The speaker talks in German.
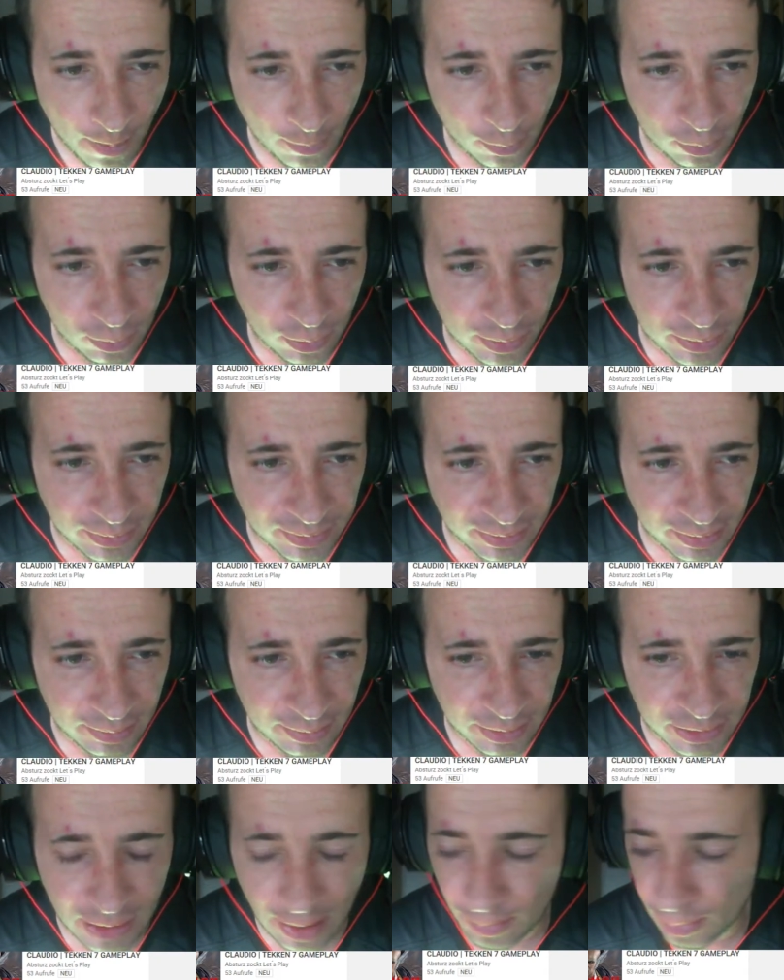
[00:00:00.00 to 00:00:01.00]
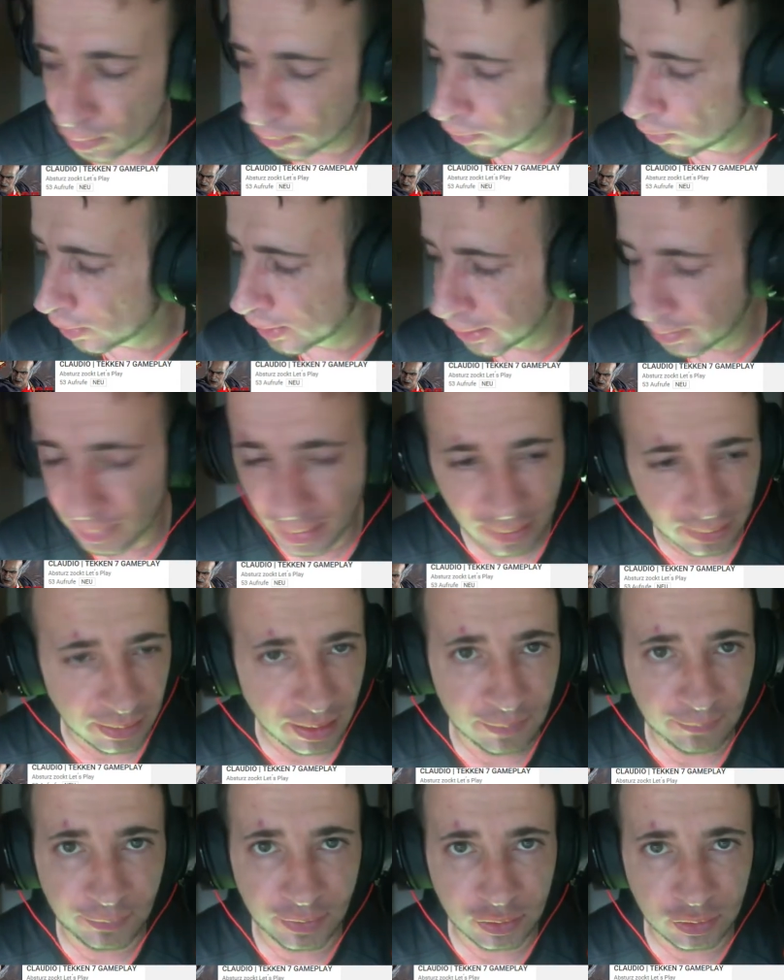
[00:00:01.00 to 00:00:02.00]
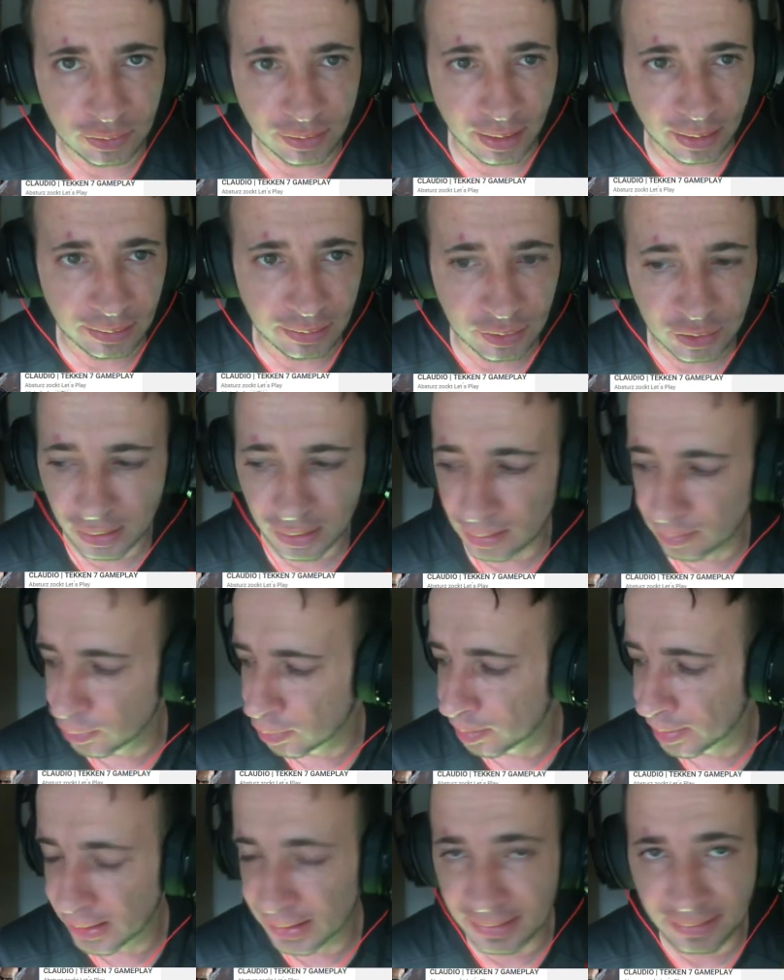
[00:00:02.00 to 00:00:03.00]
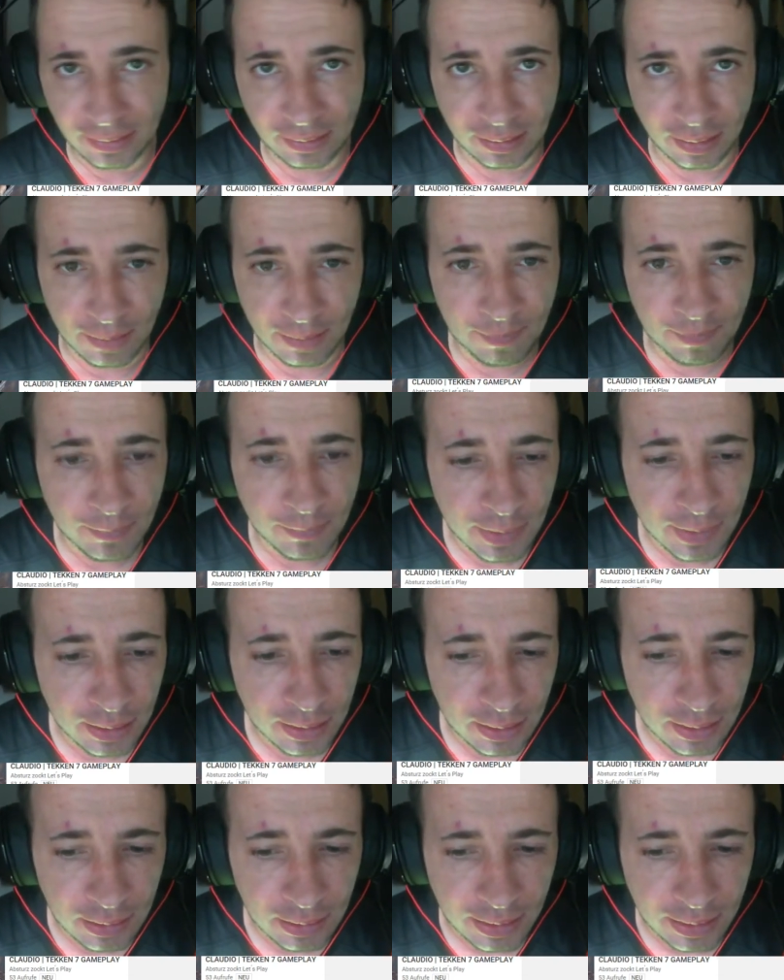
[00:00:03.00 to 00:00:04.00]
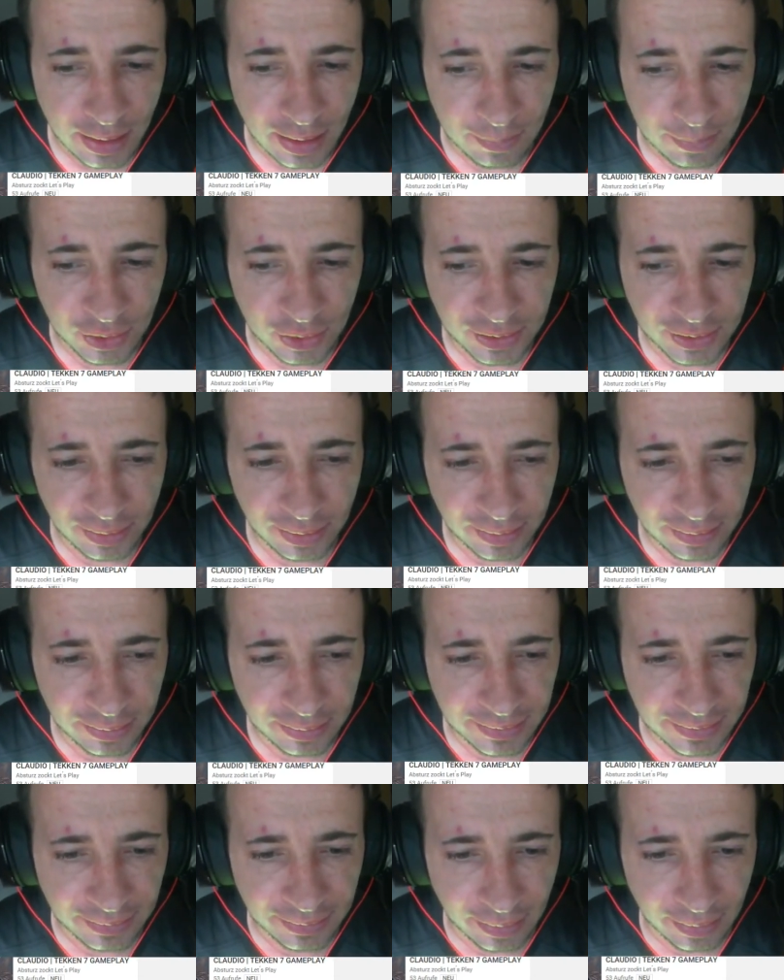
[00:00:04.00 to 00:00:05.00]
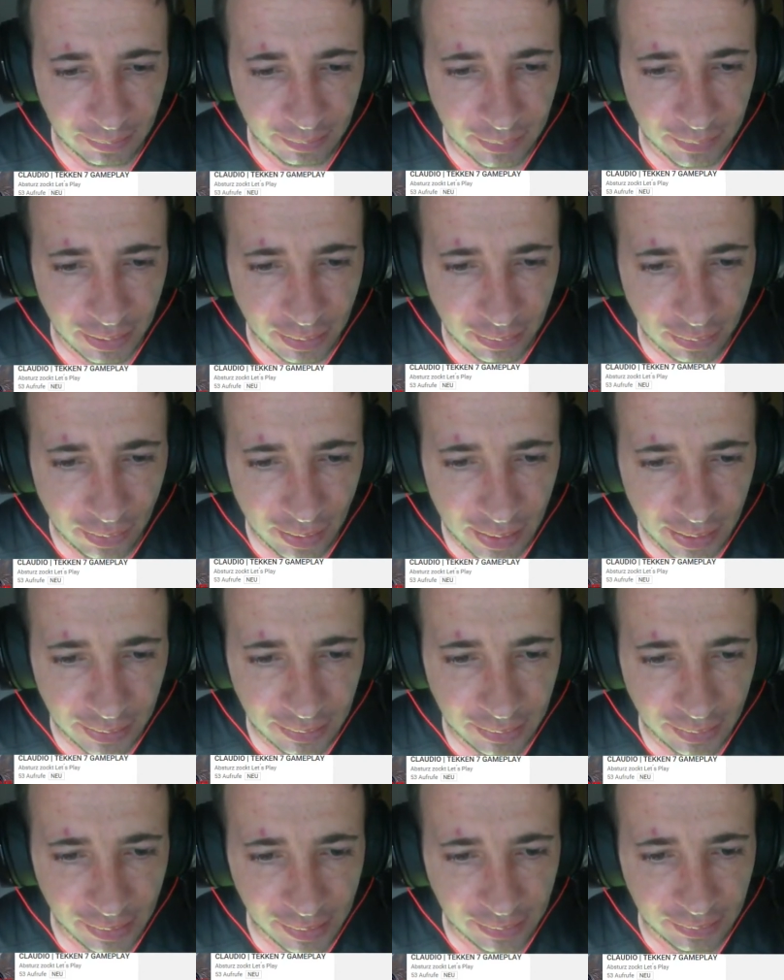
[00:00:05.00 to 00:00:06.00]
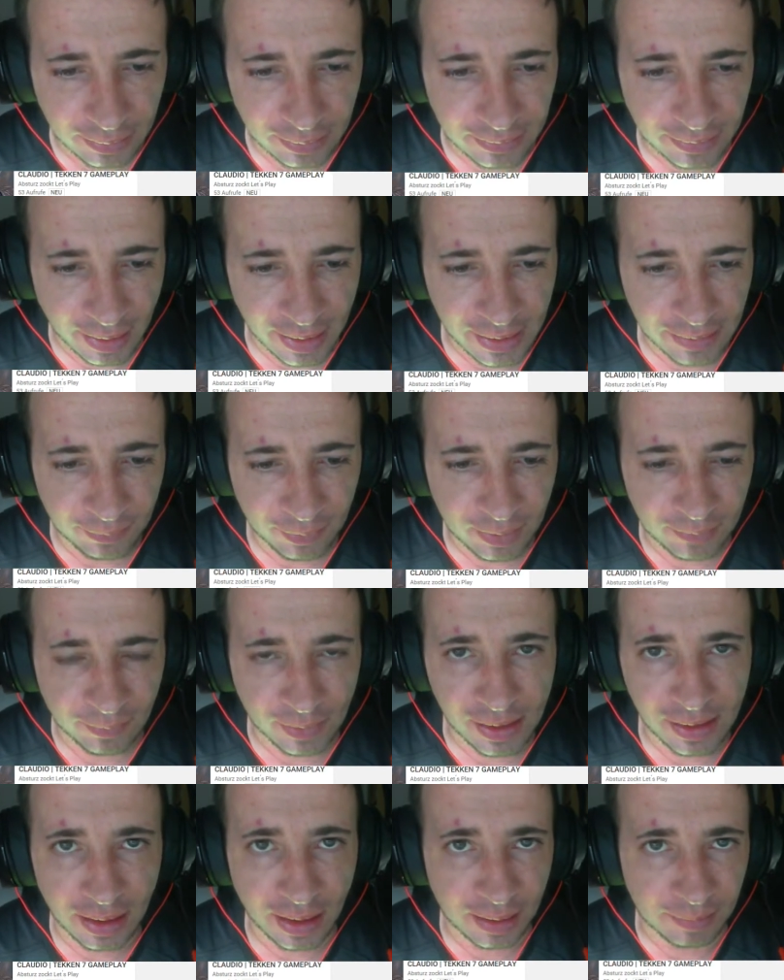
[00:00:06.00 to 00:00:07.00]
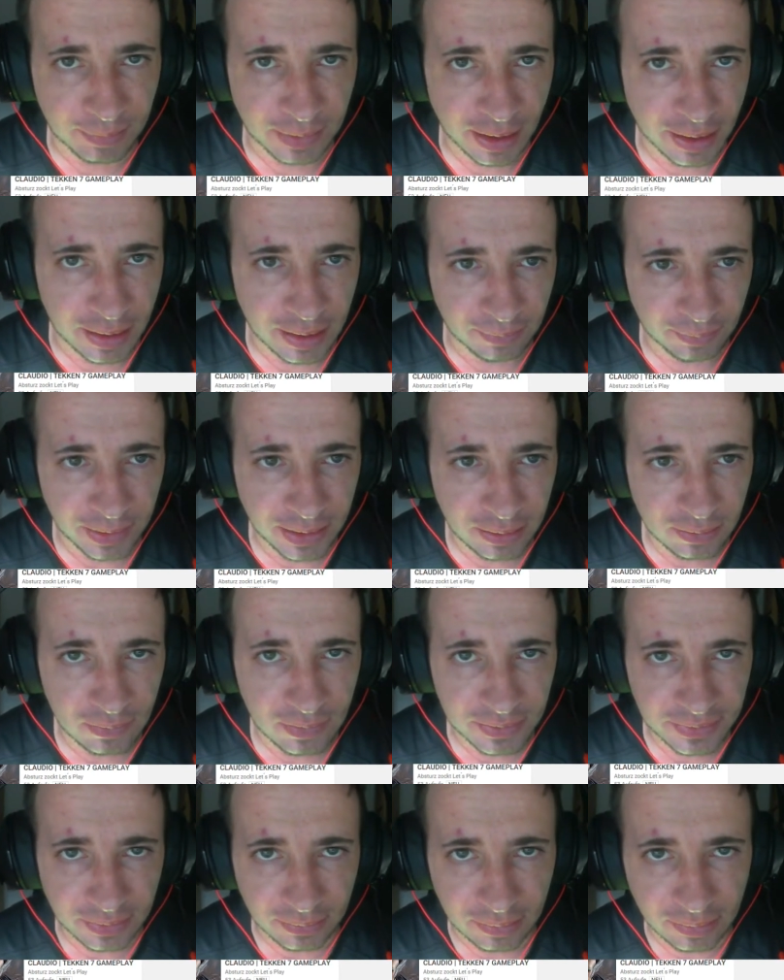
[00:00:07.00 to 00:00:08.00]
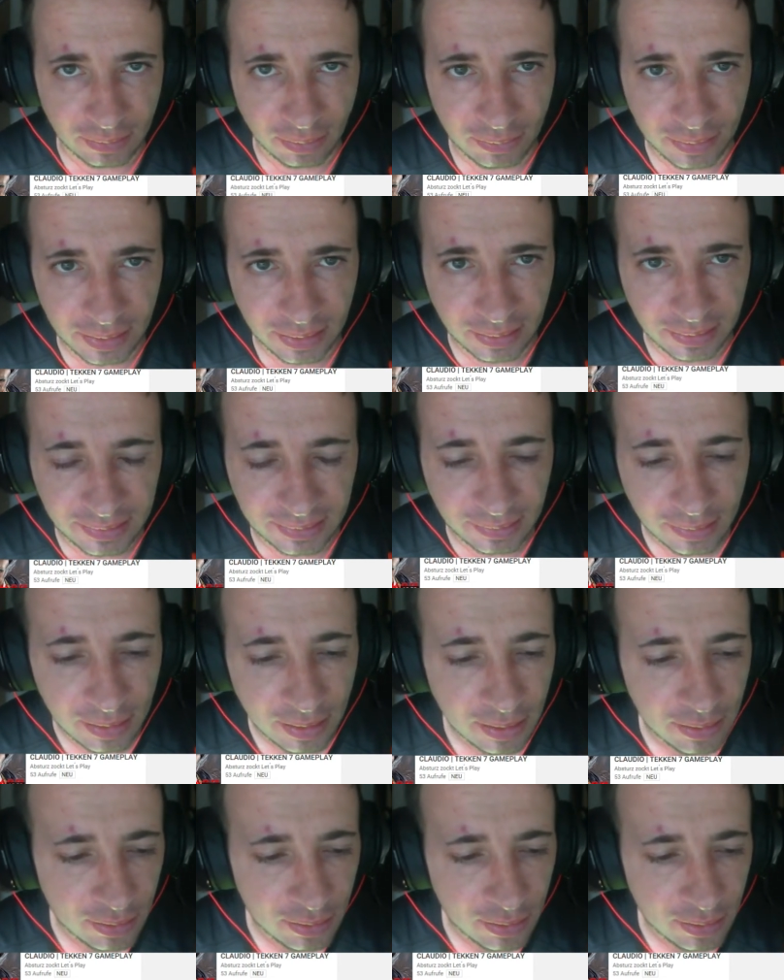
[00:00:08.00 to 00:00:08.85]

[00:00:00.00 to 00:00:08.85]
Und äh, ich habe auch einen Ultimate Game Freak angeschrieben über Instagram. Er möchte nicht, dass sein Kanallink halt geteilt wird, weil er hat keine Videos und gar nichts.